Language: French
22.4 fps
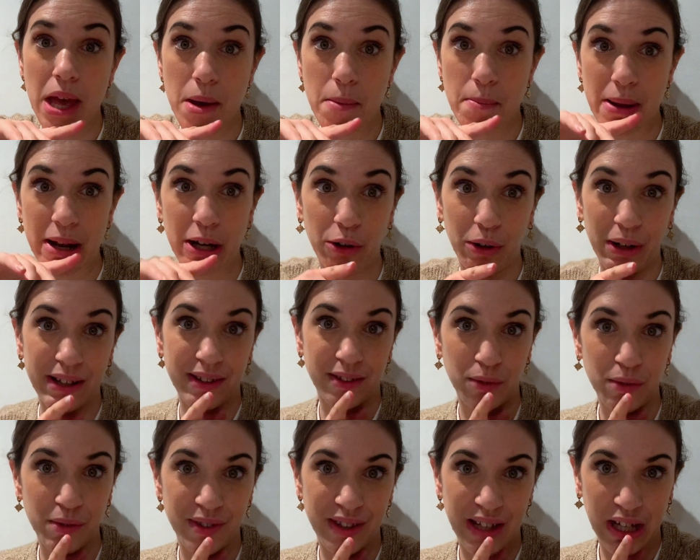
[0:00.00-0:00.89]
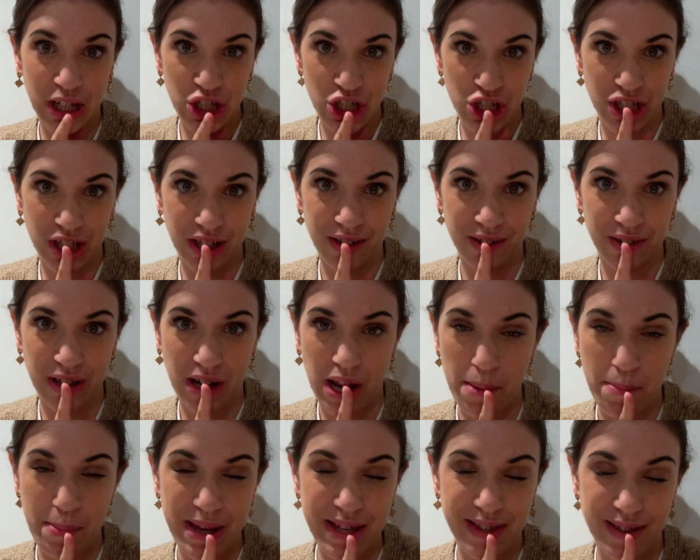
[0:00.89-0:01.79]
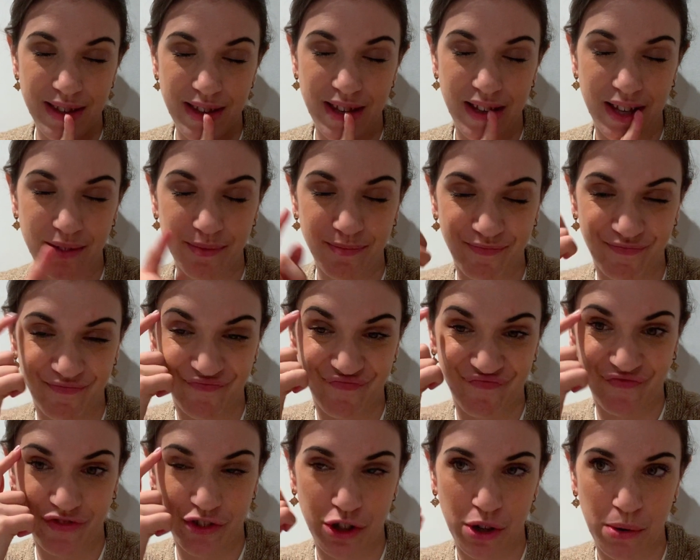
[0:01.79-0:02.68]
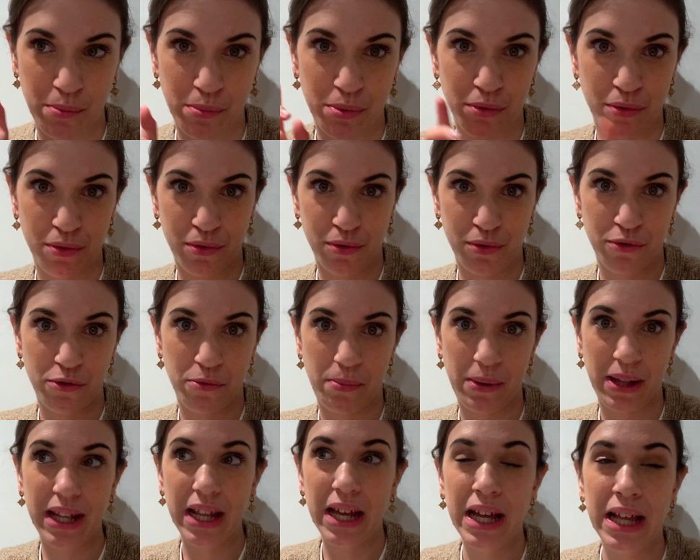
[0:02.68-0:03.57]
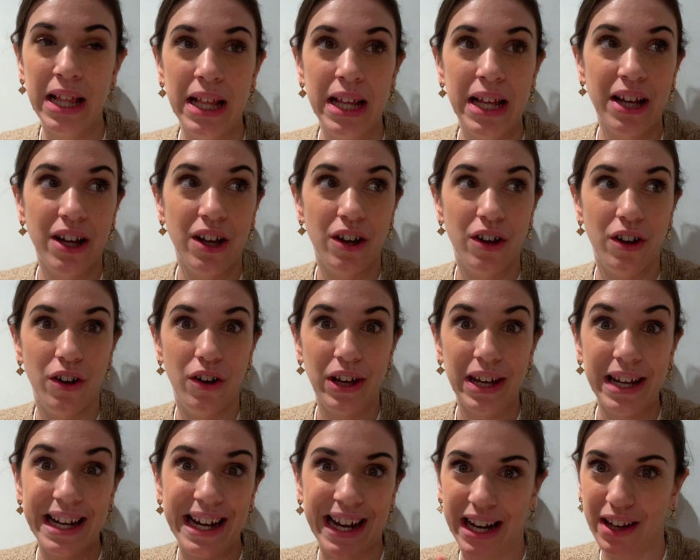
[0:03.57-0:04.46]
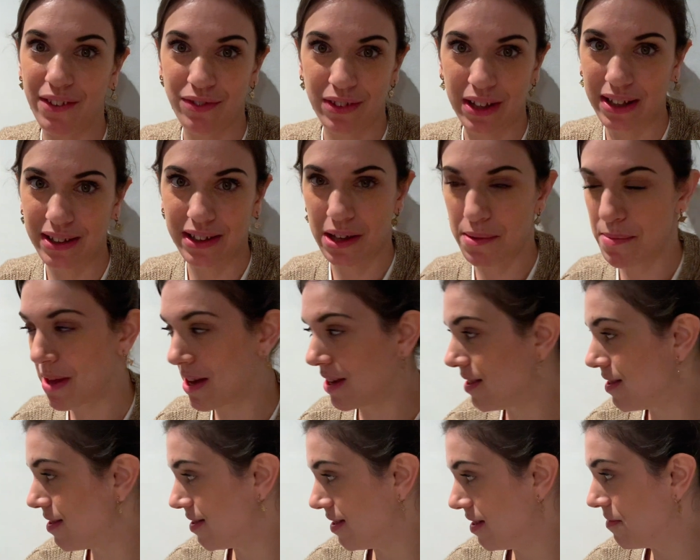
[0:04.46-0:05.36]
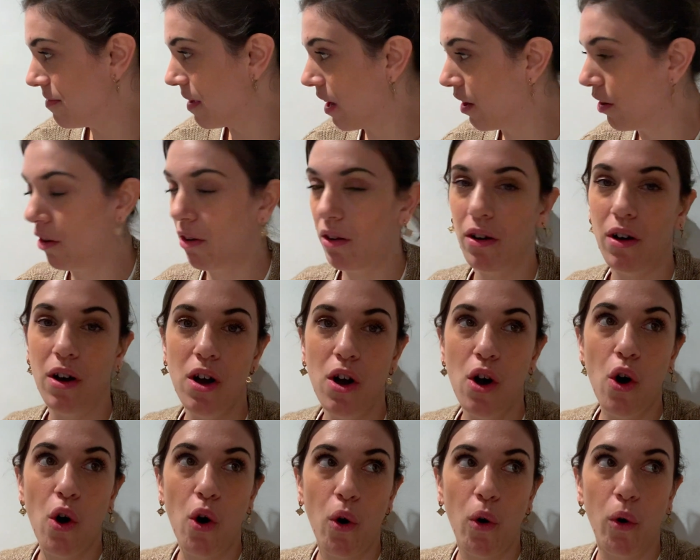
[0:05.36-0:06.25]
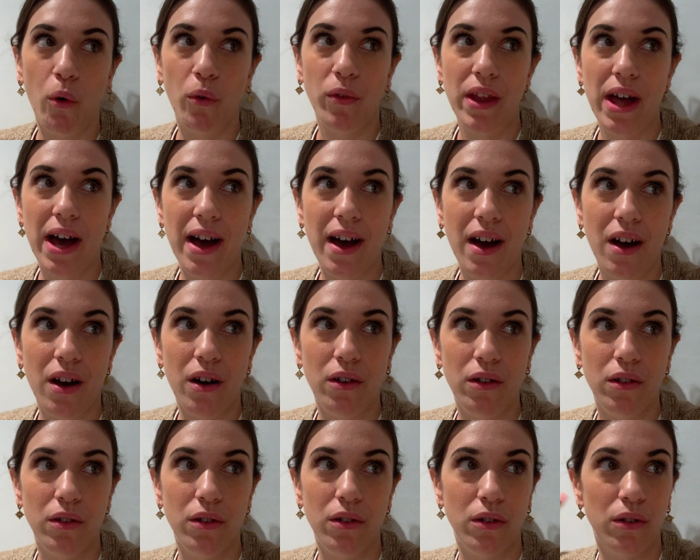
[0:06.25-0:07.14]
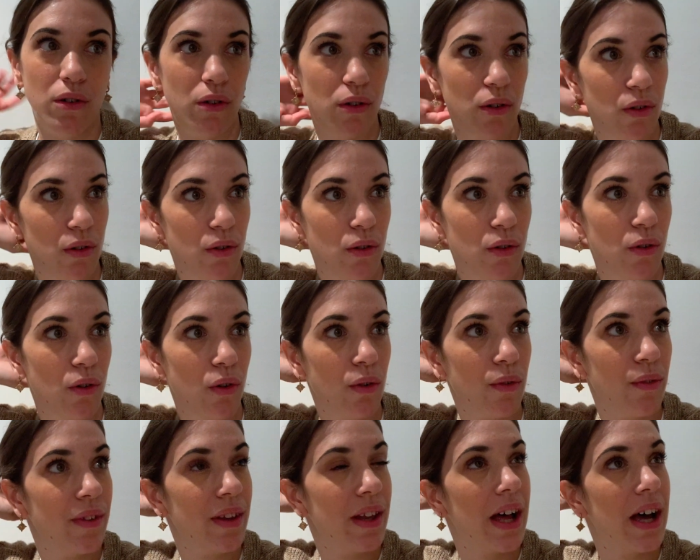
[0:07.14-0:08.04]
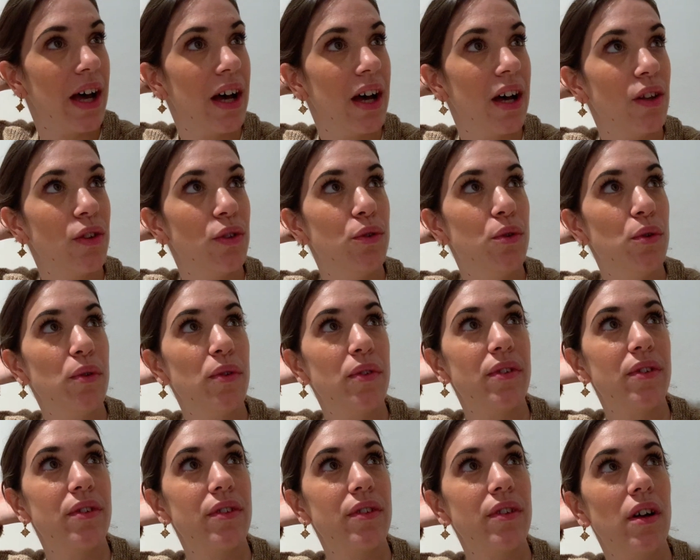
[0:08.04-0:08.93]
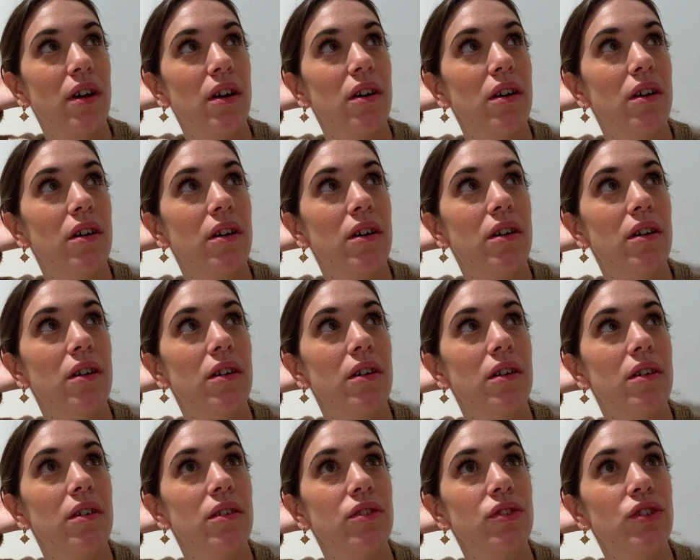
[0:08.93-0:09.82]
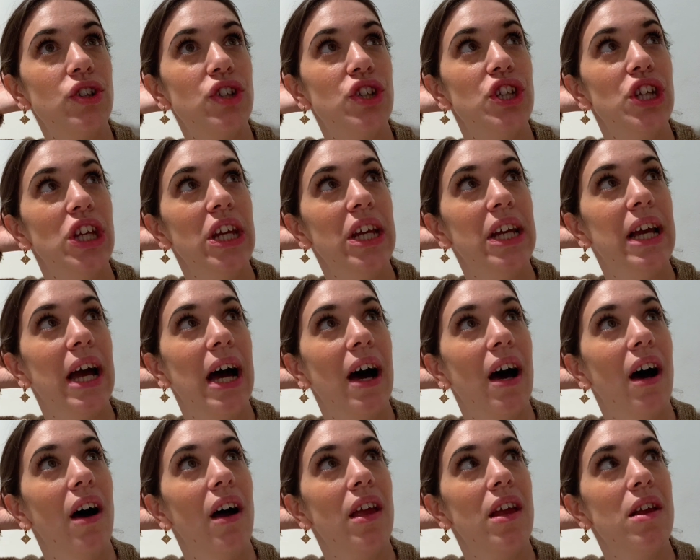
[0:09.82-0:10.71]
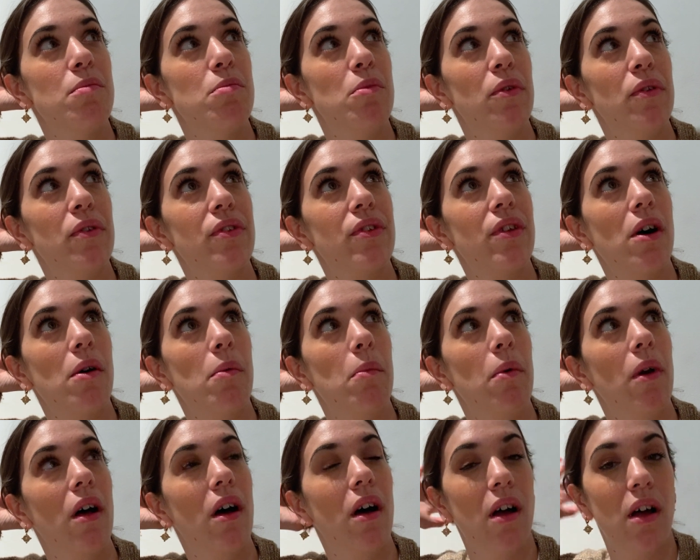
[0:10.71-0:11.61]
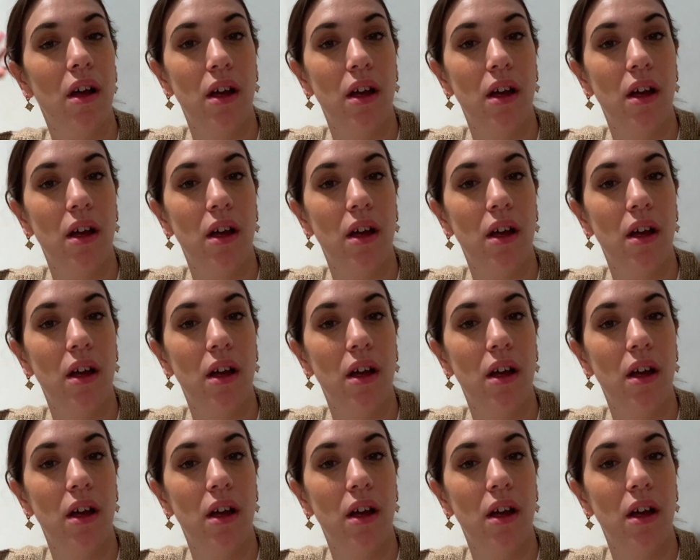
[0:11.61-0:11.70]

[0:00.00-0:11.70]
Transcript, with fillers: Mais le réseau 5G, n'avais pas essayé, je suis un peu stupide, euh, il arrive très très bien ici. Alors, on a, on a 200 gigas, il me semble,